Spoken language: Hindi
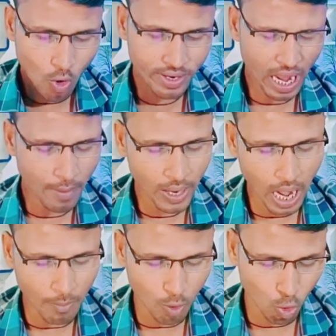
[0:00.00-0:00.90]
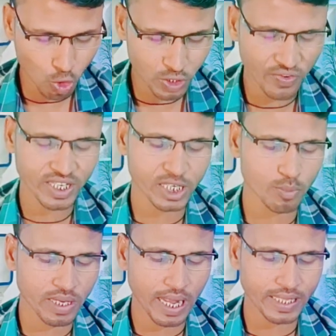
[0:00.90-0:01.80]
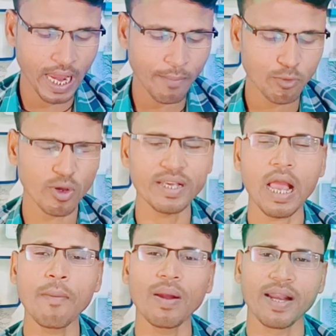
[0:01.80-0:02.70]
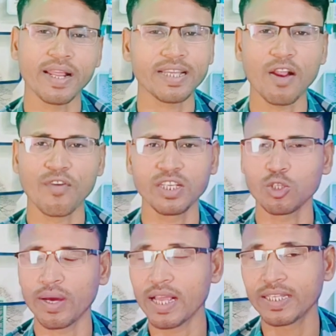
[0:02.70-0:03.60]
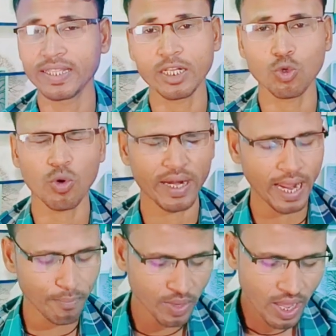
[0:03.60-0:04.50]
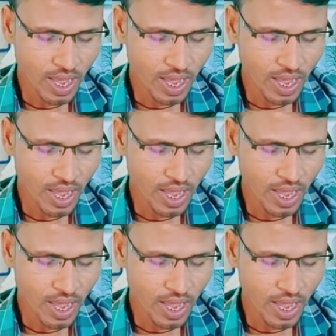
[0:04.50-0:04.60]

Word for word: और यहाँ पर आपको कुछ फीचर्स मिल जाते हैं जो कि यहाँ पर ढेर सारे फीचर्स वगैरह इसके अंदर शो कर रहे हैं